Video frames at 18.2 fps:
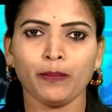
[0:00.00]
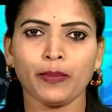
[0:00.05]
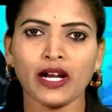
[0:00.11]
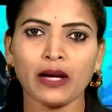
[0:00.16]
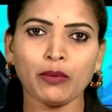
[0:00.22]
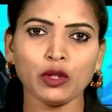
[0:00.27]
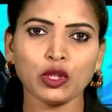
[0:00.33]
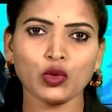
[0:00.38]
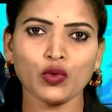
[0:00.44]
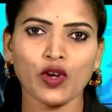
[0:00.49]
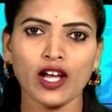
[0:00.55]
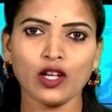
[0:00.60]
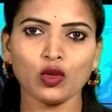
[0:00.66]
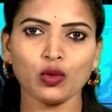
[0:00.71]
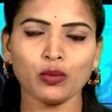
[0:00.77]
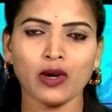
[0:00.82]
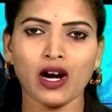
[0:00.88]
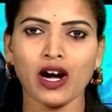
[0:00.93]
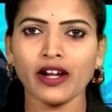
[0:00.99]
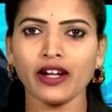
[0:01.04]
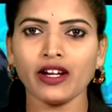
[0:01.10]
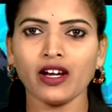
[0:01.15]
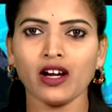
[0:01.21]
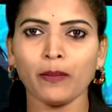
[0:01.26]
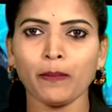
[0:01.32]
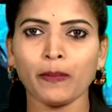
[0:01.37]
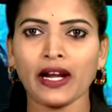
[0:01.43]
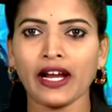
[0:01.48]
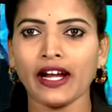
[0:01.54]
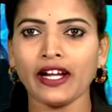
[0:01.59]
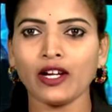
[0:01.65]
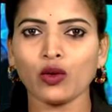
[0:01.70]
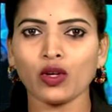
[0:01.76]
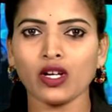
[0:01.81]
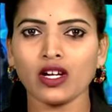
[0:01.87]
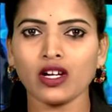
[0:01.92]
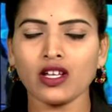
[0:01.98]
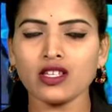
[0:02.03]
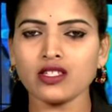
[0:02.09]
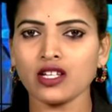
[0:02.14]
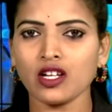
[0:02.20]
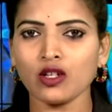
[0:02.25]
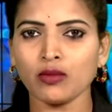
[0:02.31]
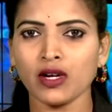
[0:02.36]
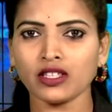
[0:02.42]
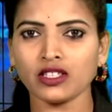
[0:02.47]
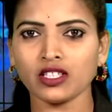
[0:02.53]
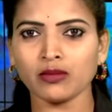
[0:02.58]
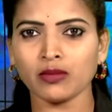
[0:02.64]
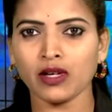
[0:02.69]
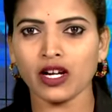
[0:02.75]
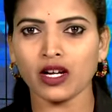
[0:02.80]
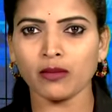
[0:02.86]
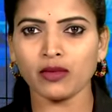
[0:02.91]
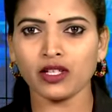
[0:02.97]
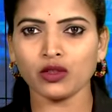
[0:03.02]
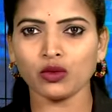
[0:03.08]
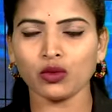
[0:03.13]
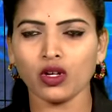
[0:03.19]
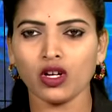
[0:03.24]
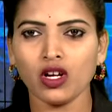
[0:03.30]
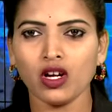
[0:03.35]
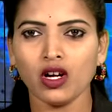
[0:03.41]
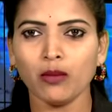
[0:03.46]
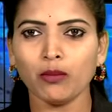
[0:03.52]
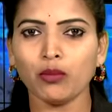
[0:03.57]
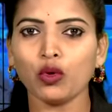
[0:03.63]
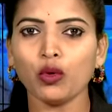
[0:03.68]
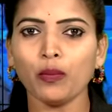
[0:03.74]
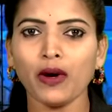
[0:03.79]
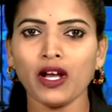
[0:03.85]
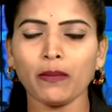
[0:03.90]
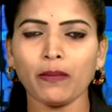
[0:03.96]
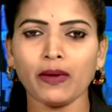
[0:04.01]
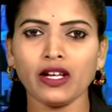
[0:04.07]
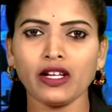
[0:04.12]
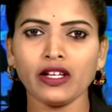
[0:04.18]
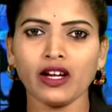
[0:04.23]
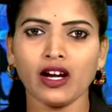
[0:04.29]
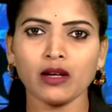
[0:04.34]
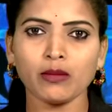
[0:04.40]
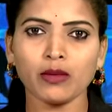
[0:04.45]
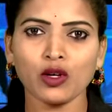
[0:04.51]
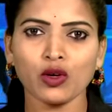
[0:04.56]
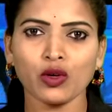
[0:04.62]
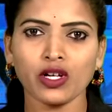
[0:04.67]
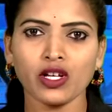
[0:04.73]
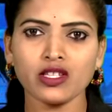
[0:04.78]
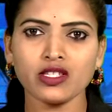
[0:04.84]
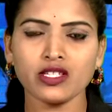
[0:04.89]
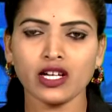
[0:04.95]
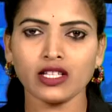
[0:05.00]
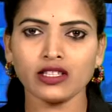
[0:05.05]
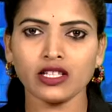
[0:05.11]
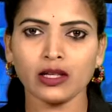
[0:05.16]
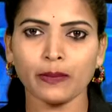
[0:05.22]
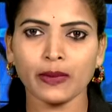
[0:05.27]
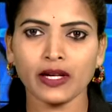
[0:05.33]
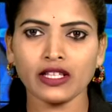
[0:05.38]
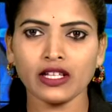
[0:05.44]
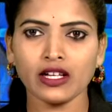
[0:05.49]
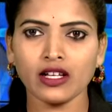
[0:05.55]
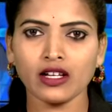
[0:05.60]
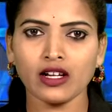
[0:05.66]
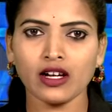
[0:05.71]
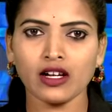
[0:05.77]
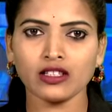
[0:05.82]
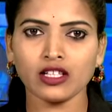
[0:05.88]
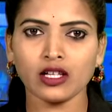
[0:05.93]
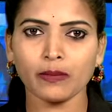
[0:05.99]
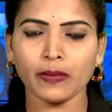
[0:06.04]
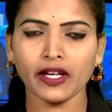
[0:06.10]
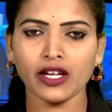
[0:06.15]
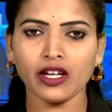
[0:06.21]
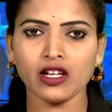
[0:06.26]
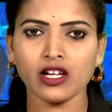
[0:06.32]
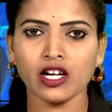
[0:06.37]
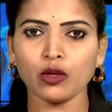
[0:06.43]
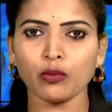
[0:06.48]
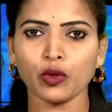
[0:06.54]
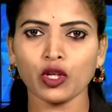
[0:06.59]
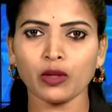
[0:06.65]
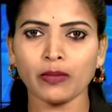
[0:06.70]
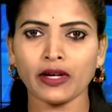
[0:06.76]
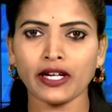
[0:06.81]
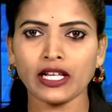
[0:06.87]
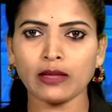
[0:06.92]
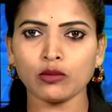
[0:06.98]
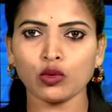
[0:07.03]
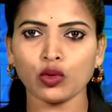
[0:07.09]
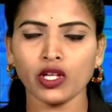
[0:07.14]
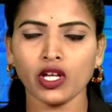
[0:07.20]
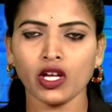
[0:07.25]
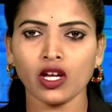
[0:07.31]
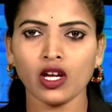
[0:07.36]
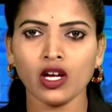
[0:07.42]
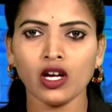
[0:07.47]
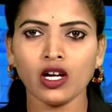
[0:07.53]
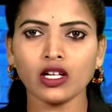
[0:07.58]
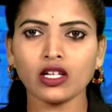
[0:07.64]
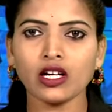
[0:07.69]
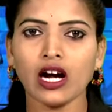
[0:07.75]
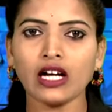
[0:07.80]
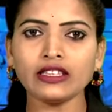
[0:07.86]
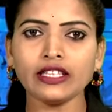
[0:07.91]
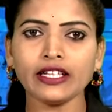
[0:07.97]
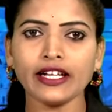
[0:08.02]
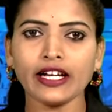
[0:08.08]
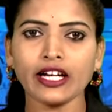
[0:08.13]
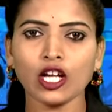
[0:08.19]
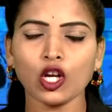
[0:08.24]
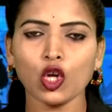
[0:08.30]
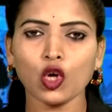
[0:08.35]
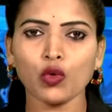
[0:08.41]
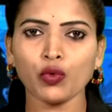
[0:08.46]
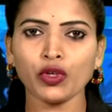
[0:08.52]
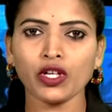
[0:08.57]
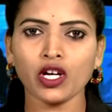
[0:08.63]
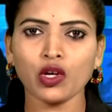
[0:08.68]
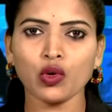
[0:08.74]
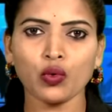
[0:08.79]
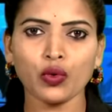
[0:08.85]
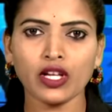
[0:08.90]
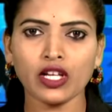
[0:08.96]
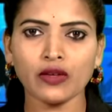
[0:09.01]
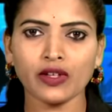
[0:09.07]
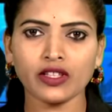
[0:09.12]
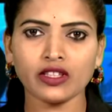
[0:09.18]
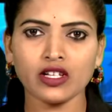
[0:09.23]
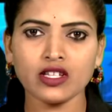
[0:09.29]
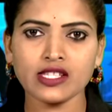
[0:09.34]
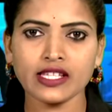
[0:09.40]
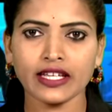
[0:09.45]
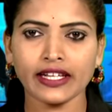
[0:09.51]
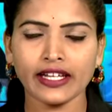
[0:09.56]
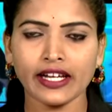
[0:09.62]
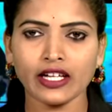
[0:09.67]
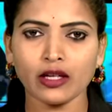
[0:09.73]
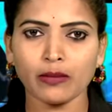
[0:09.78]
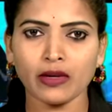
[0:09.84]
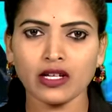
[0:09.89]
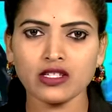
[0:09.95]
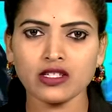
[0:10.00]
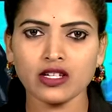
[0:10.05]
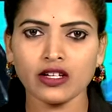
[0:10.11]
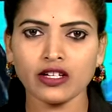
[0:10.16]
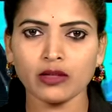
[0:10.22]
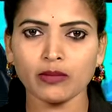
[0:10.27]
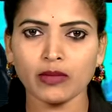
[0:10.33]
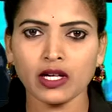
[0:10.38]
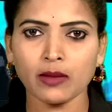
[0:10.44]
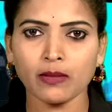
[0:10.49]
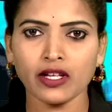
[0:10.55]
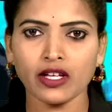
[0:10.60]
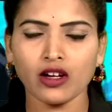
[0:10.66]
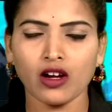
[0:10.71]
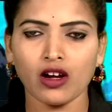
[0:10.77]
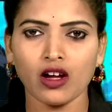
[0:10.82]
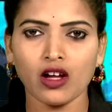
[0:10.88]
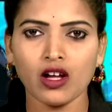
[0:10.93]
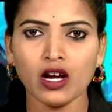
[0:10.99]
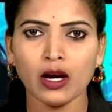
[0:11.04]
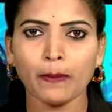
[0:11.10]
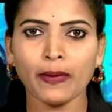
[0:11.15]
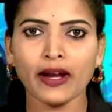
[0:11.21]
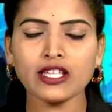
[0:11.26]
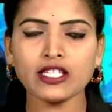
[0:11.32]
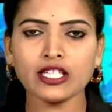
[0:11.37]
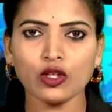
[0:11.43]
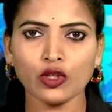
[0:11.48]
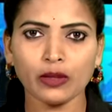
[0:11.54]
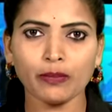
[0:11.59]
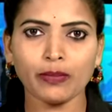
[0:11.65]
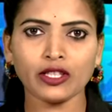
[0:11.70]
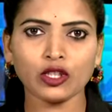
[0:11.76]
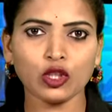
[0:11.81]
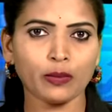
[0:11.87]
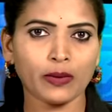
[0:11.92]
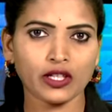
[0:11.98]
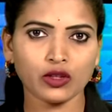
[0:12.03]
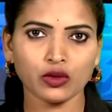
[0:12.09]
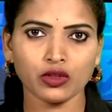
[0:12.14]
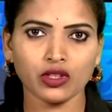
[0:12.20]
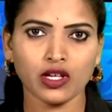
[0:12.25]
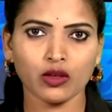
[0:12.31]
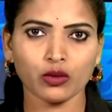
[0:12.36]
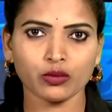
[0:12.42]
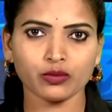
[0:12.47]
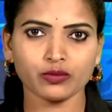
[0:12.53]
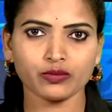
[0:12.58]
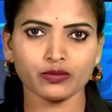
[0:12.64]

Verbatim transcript: ప్రభుత్వాలు మారినా ప్రయాణికుల కష్టాలు మాత్రం మారడం లేదు భూపాలపల్లి హనుమకొండ జాతీయ ప్రధాన రహదారిపై గనుపురం మండలంలోని గాంధీనగర్లో ఉన్న కూడలి వద్ద సరి అయిన బస్టాండ్ నిర్మాణం లేక ప్రజలు ఇబ్బందులు పడుతున్నారు